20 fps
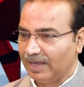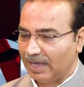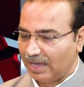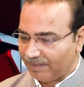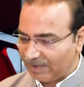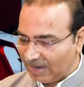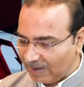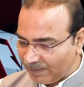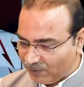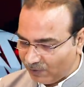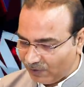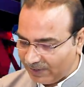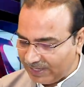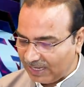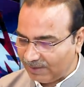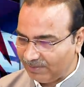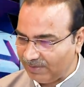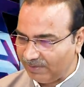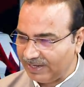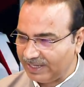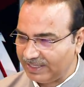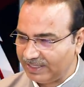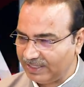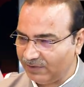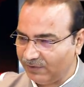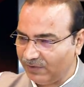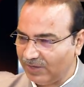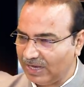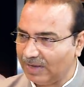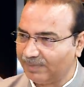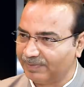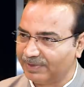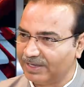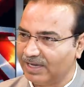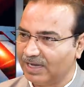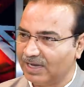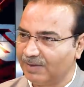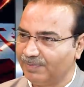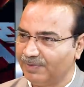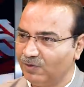अब आप नोएडा में बैठे हुए आपके
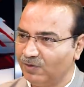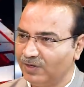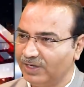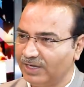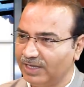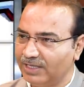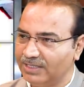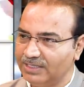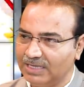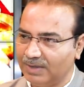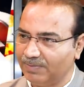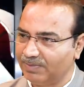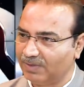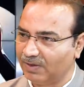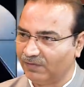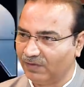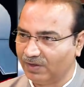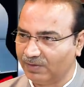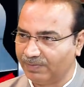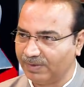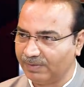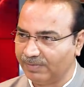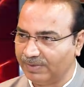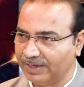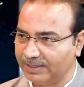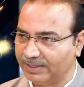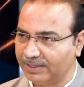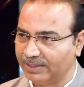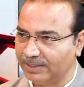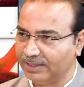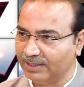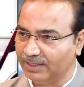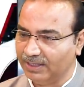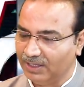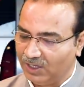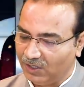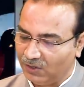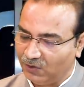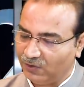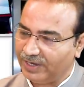घर पे उन्होंने कह दिया आपका वक्फ मैटर है
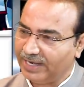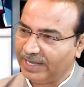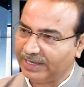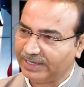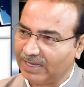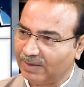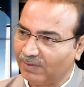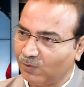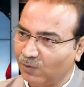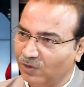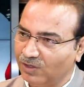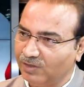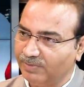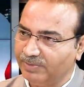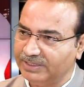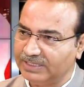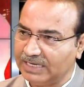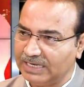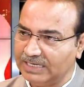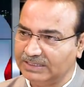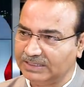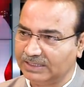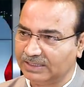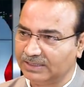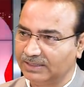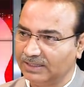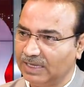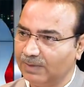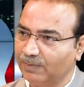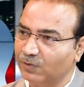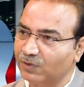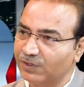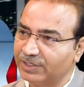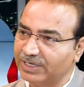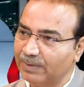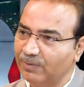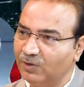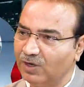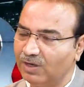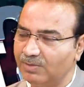नोएडा के आप कोर्ट में जा नहीं सकते आपको
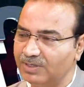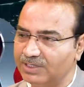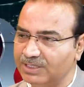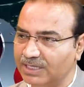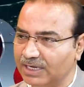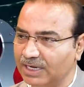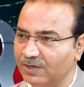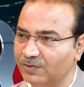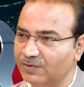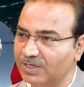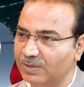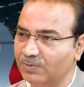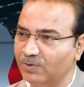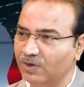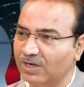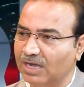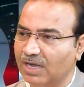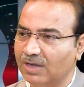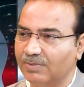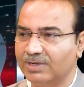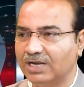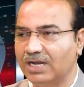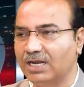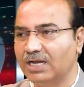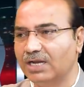ट्रिब्यूनल में जाना है ट्रिब्यूनल कहाँ बना